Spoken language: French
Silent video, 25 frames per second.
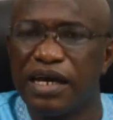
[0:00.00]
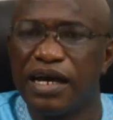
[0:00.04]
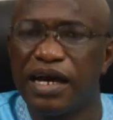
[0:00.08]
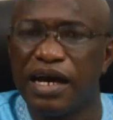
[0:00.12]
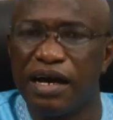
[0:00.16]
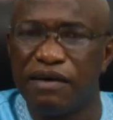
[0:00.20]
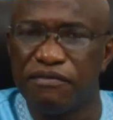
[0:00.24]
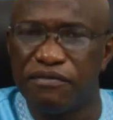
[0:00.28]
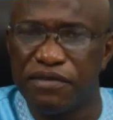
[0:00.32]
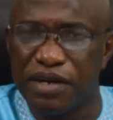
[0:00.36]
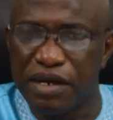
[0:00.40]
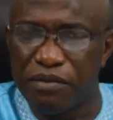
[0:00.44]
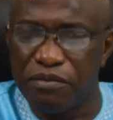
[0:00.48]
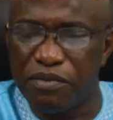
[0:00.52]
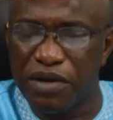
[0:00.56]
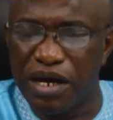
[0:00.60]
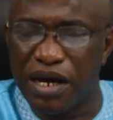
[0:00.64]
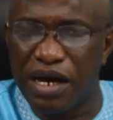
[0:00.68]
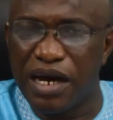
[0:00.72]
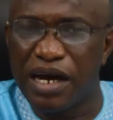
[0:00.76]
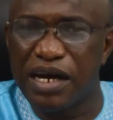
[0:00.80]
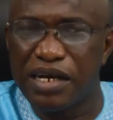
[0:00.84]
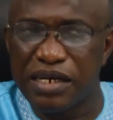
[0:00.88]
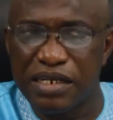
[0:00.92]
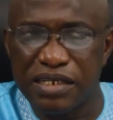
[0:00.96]
a vraiment
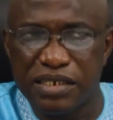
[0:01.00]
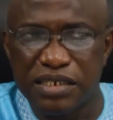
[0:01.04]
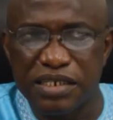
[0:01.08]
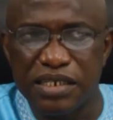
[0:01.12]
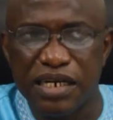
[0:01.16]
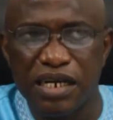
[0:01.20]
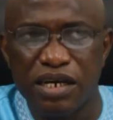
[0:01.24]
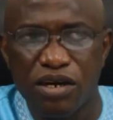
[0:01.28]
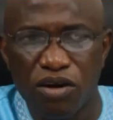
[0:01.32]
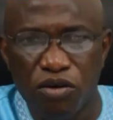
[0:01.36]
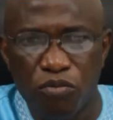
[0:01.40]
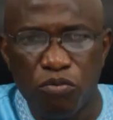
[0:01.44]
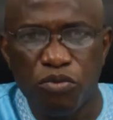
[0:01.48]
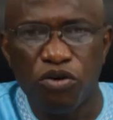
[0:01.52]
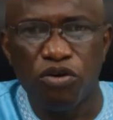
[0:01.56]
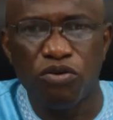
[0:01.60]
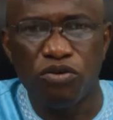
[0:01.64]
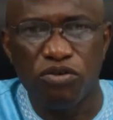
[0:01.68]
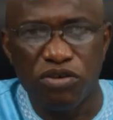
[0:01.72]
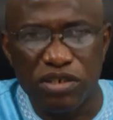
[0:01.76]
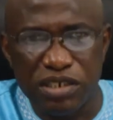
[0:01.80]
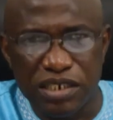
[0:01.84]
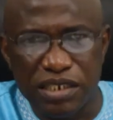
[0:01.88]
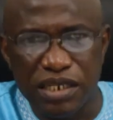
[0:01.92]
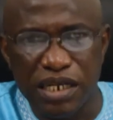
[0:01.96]
enregistré un bon
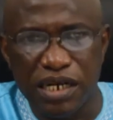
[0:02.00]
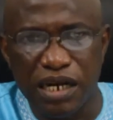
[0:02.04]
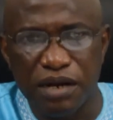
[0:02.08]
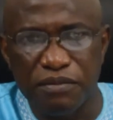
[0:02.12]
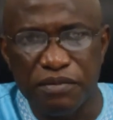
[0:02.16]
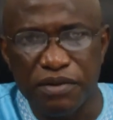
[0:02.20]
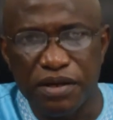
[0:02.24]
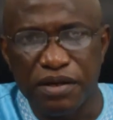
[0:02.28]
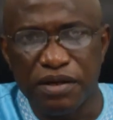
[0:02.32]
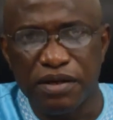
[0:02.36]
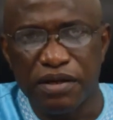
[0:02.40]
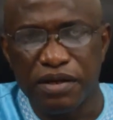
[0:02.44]
considérable.